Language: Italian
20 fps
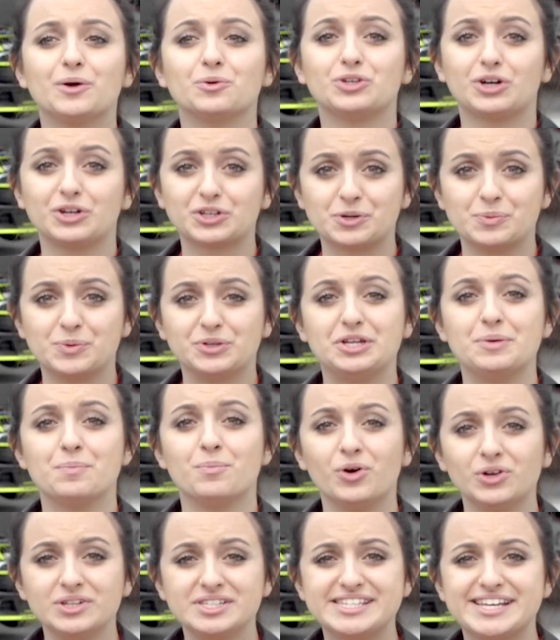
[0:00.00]
all'autodromo di
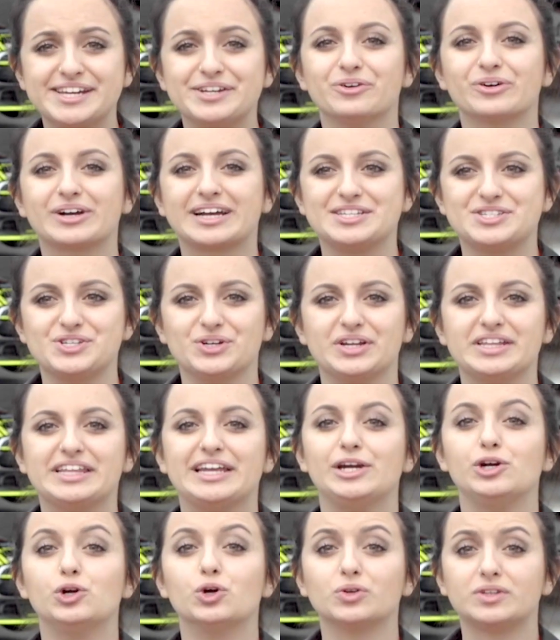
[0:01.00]
Monza in occasione
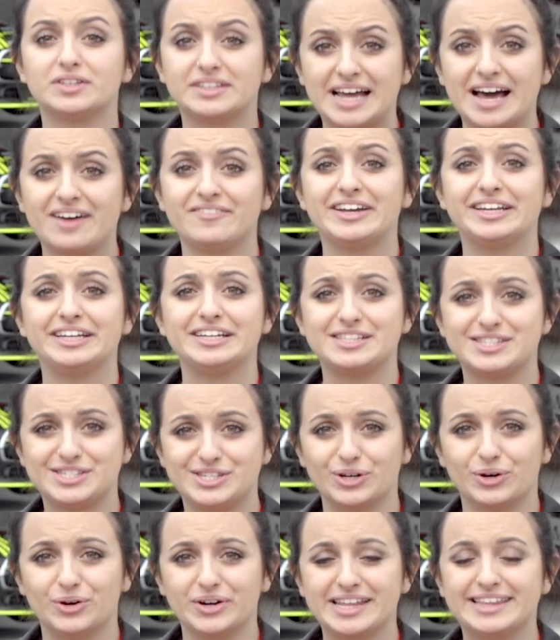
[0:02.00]
dell'ottava
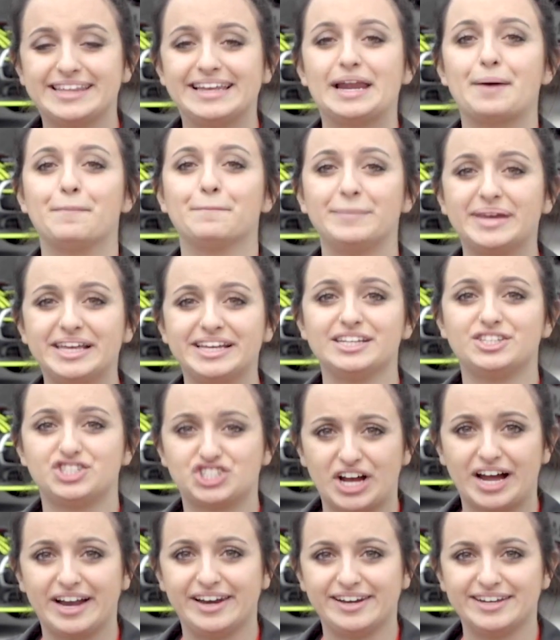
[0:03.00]
edizione della Mini
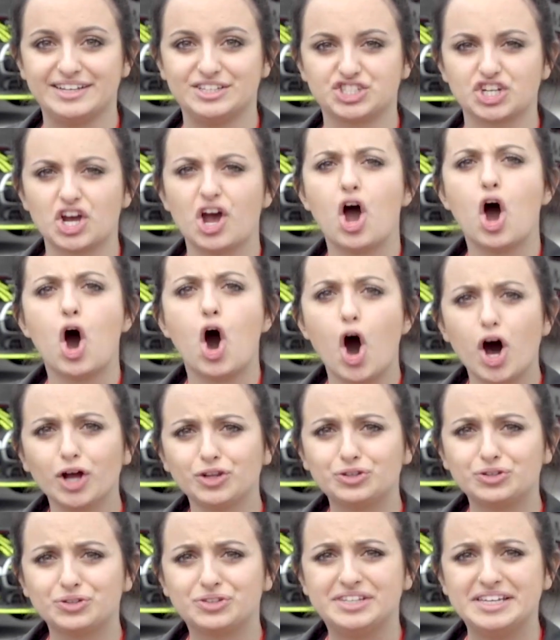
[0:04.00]
Challenge.
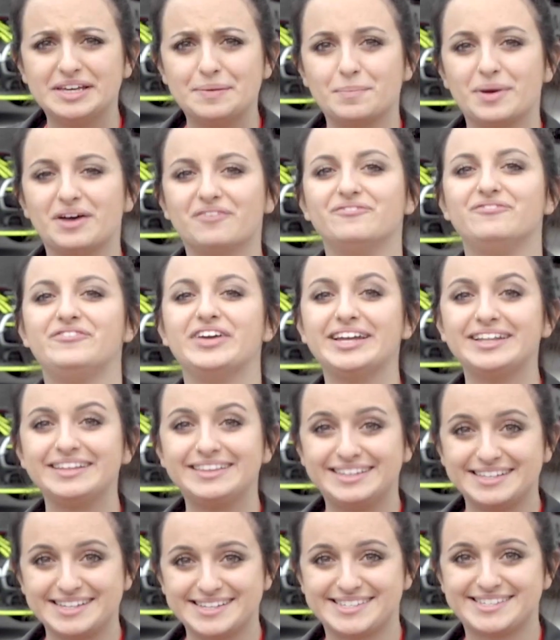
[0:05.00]
8 team,
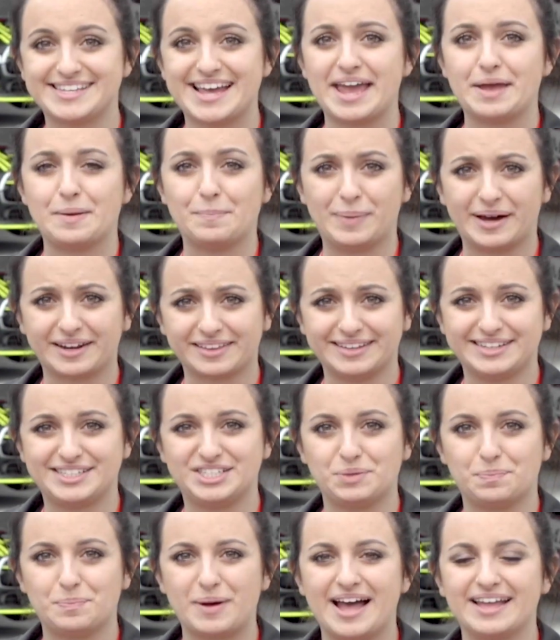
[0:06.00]
26
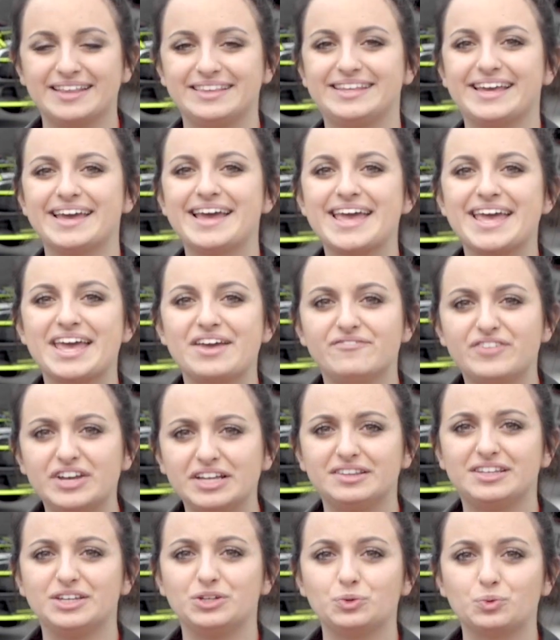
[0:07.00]
partecipanti e
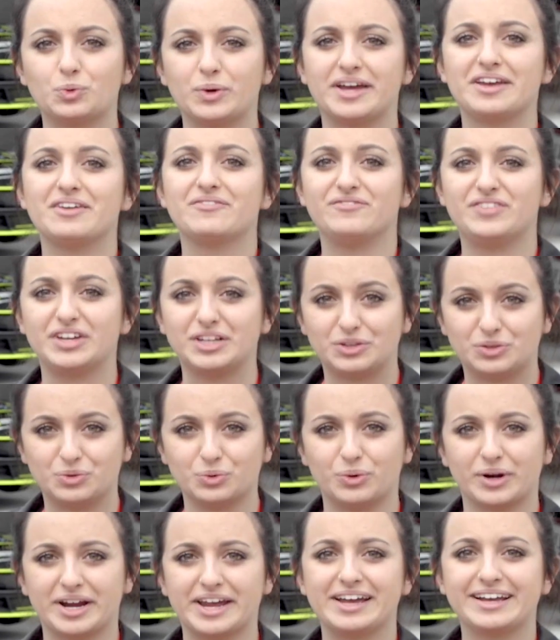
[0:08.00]
22
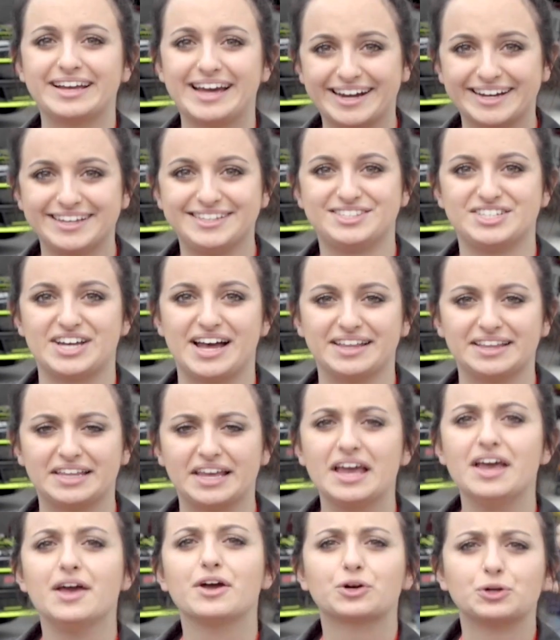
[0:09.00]
vetture gareggianti.
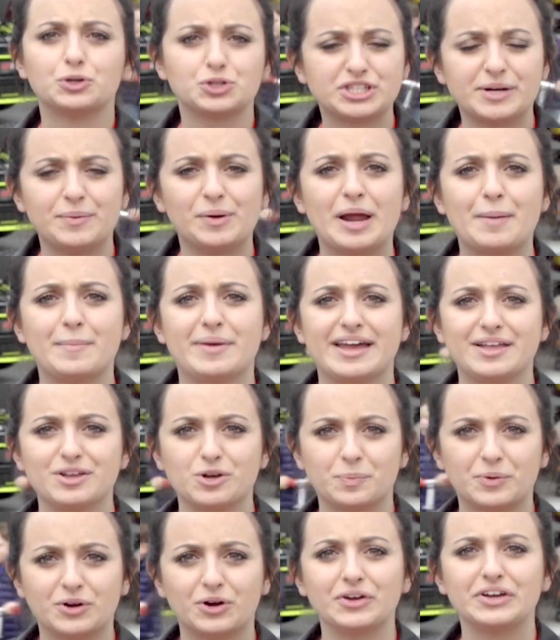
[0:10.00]
Conosciamola
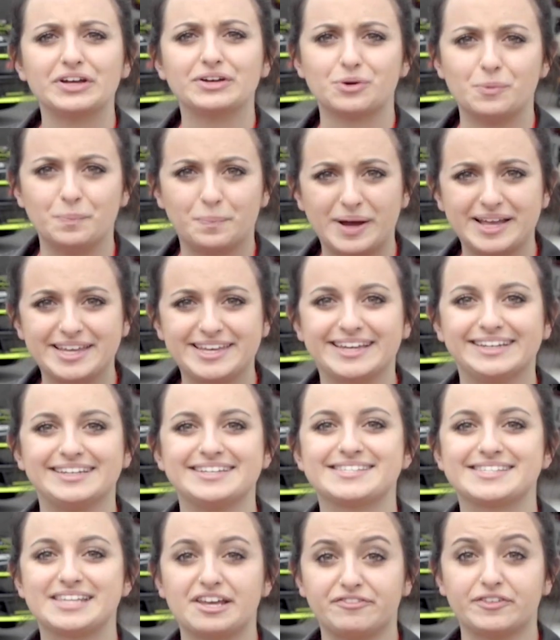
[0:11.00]
meglio però in compagnia di
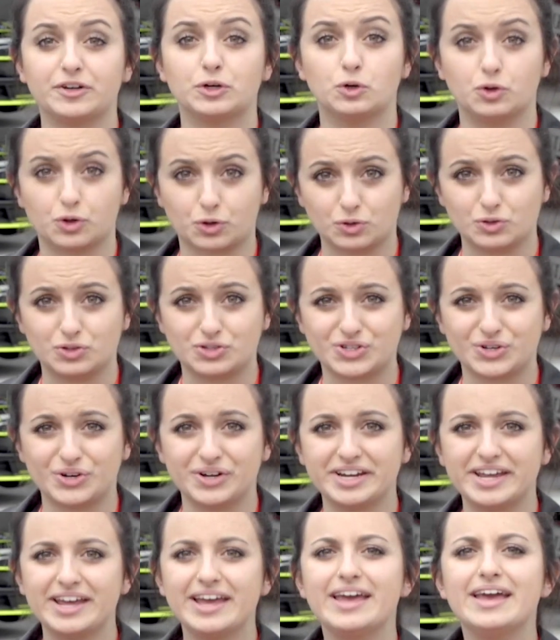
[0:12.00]
Stefano
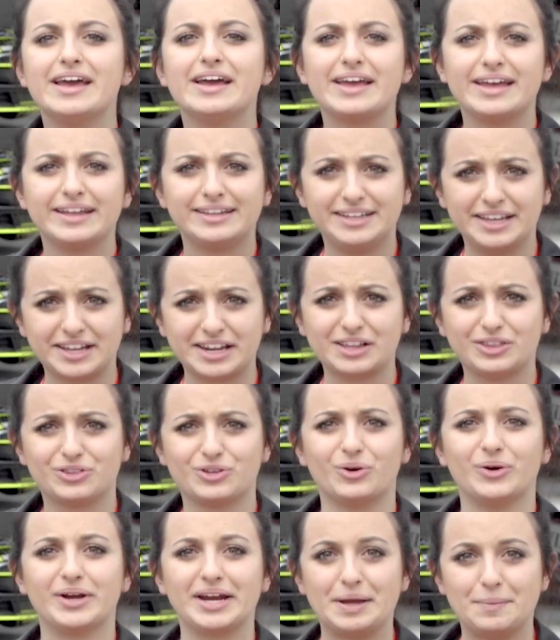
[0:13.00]
Ronzoni,
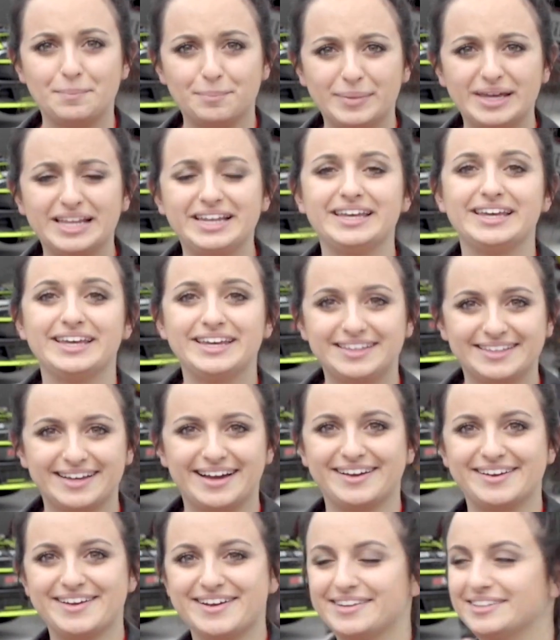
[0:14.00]
direttore Mini
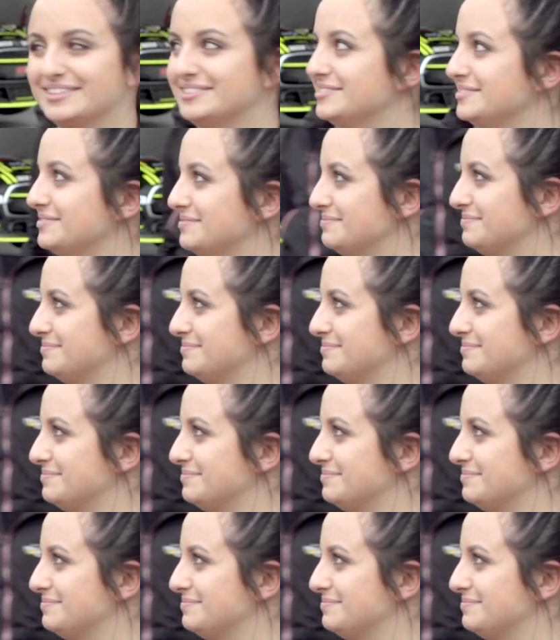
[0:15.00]
Italia.